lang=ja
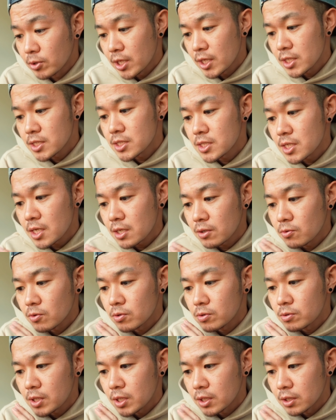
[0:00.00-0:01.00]
原産国
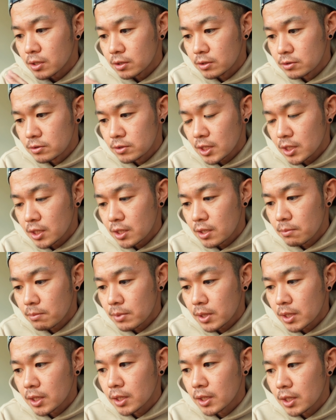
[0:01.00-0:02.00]
は
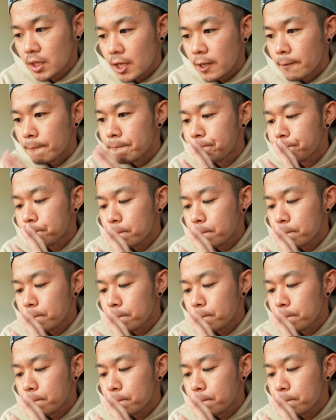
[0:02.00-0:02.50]
グアテマラで